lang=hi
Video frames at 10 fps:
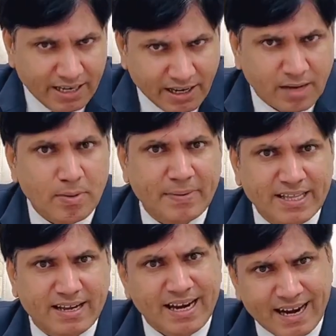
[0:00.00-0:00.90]
रिटर्न में
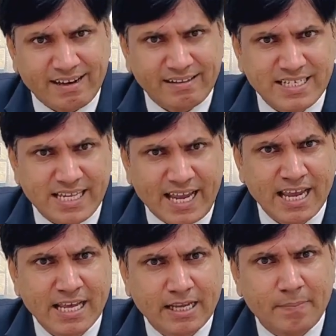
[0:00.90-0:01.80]
बात करिए लेटर दीजिए
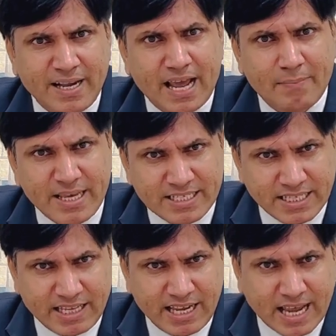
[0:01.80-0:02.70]
कि मेरी अभी
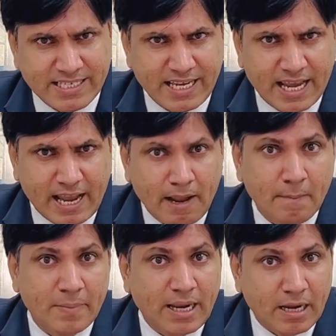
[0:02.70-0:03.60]
स्थिति ऐसी है
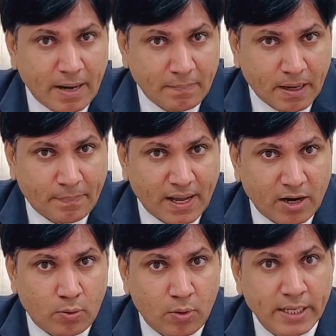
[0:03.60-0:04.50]
मैं ई e भर पा
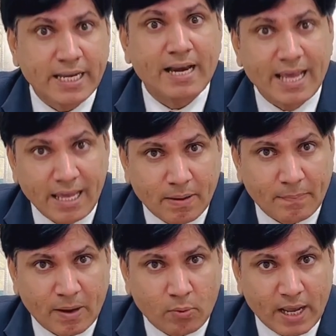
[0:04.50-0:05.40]
रहा हूं या नहीं भर
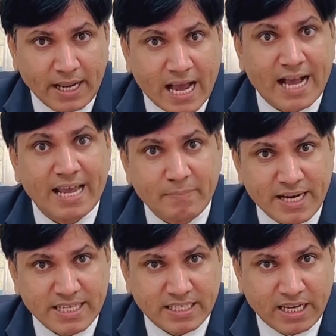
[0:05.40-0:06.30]
पाऊंगा या आगे
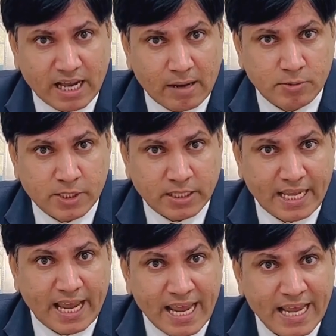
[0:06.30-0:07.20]
मेरी स्थिति खराब हो
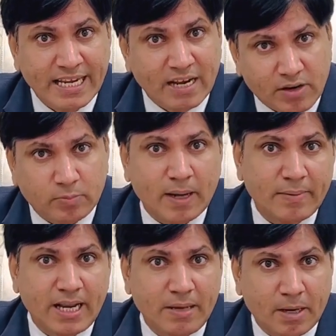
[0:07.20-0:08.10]
सकती है या वर्तमान
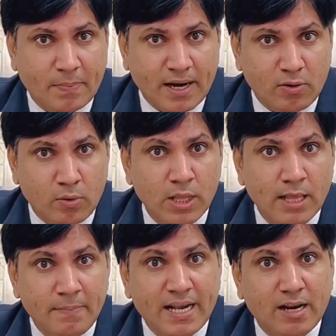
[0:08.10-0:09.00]
में नहीं भर पा रहा हूं
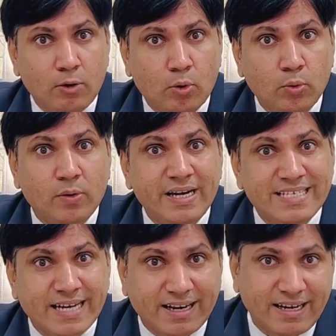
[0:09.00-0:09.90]
मेरा लोन को
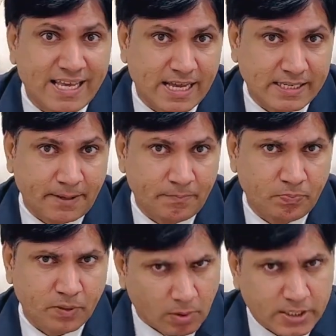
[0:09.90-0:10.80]
रीसेटल किया जाए
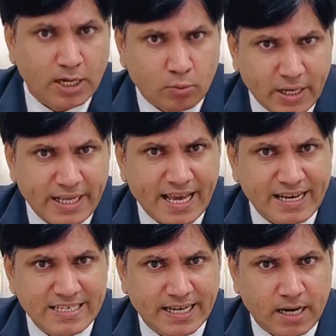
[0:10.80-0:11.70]
बहुत सारे लोगों ने किया
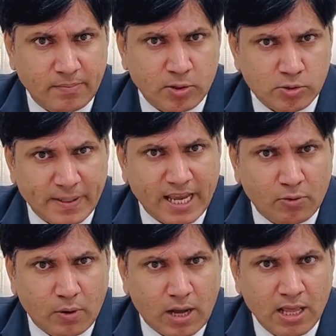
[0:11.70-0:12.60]
रीसेटलमेंट उसमें क्या
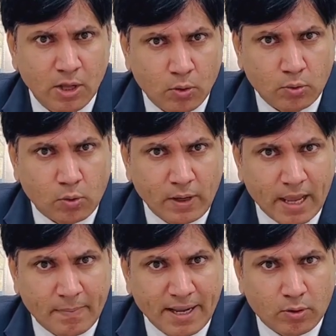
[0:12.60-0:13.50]
हुआ उनको
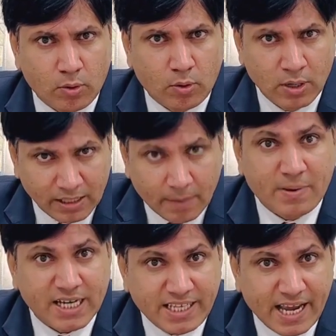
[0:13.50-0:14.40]
ई e को कम
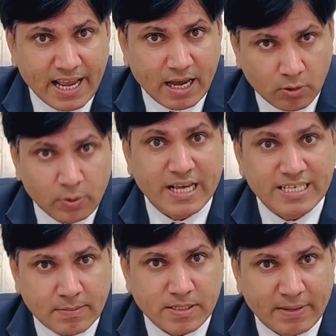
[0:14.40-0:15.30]
कर दिया गया उनके
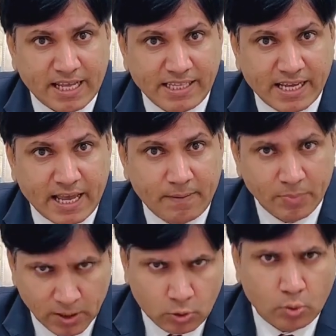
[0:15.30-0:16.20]
हिसाब से बना दिया गया
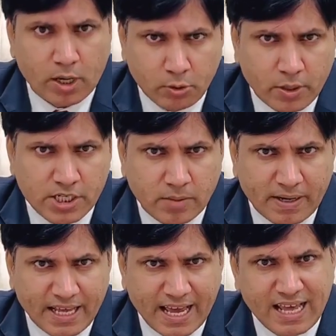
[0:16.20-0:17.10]
थोड़ा ड्यूरेशन
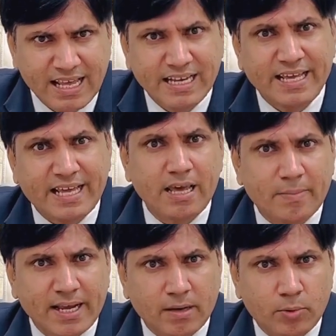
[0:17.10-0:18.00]
बढ़ गया लेकिन
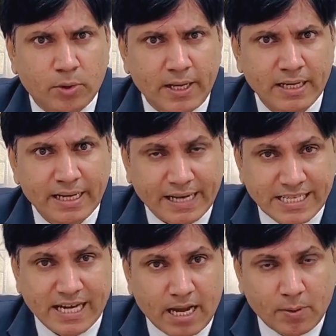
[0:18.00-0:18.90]
ई कम हो गई
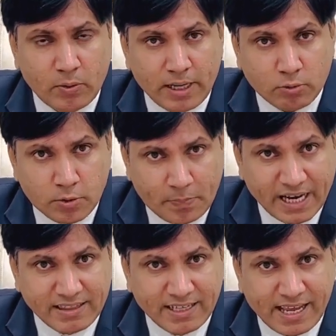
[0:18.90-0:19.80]
कई जगह पर उन्हें कुछ
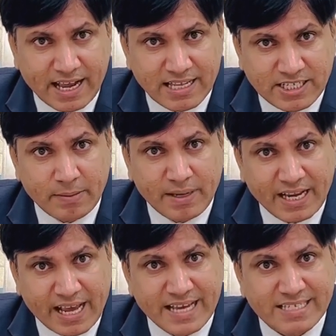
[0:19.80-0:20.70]
पीरियड दे दिया गया छह
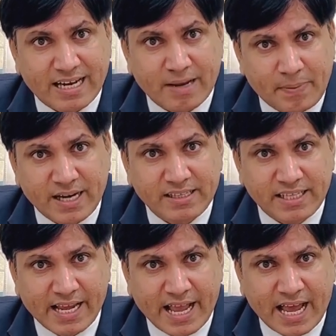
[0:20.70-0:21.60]
महीने का एक साल का पीरियड दे
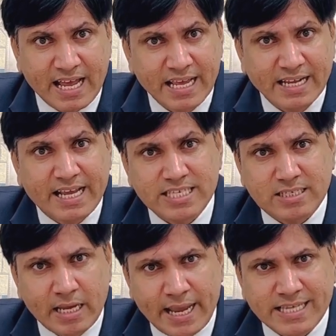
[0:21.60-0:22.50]
दिया गया कि
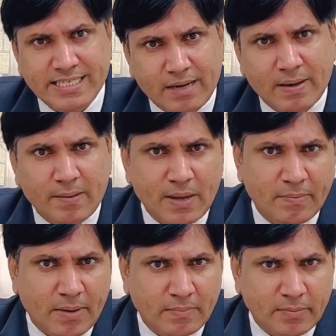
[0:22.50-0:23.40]
इस एक साल में आप ई
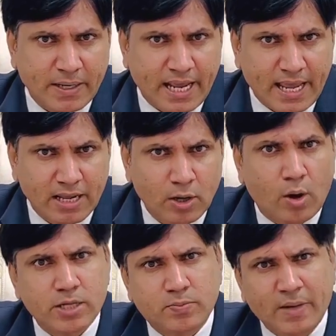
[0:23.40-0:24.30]
e मत भरिए
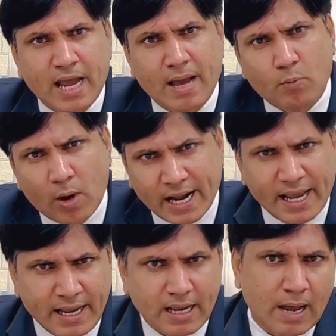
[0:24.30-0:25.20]
और इसमें आपको
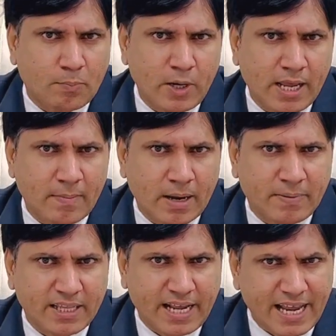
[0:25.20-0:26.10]
आगे आपको ई e
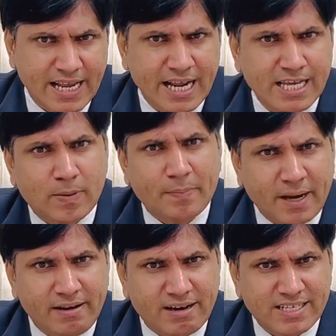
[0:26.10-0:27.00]
भर देंगे इसमें
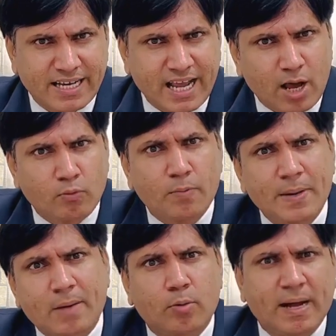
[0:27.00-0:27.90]
आपका इंटरेस्ट लगे और वो
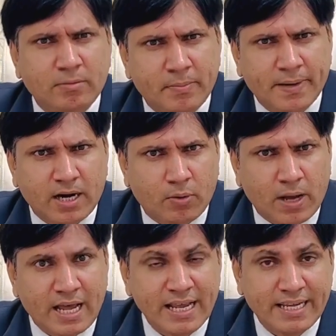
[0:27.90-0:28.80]
भी आपको बाद में भरना
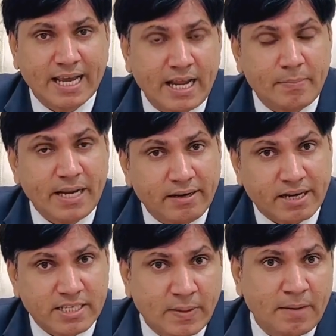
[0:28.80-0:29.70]
होगा यानी अभी
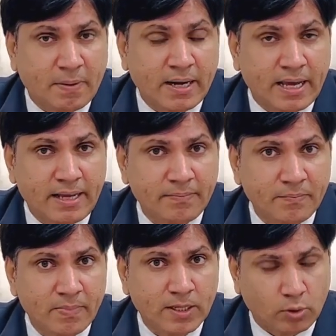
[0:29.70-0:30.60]
इंटरेस्ट भी नहीं भरना है
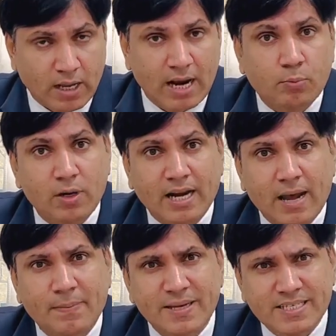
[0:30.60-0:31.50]
तो अगर आपको लग
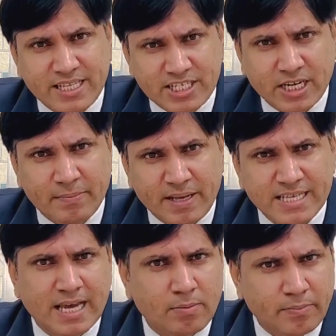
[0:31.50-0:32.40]
रहा है आपकी स्थिति छह महीने
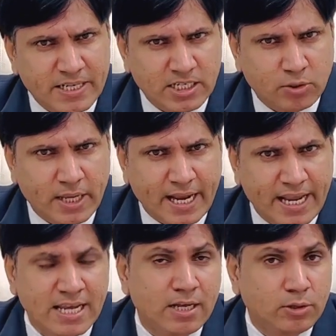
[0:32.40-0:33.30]
साल भर में ठीक हो
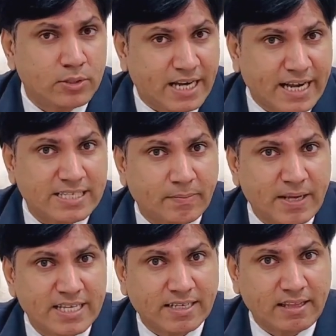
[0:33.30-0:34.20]
जाएगी तो इस तरह का समय
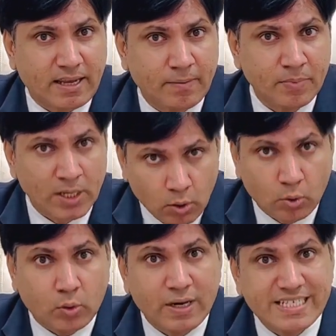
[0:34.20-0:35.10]
ले सकते हैं
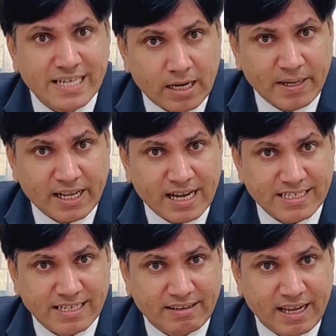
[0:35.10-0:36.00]
लोन को रिसेटलमेंट करा
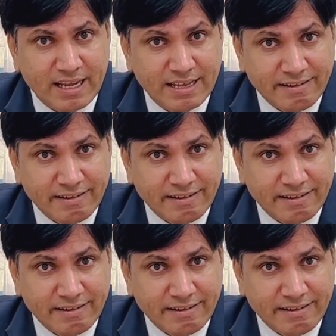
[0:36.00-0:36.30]
सकते हैं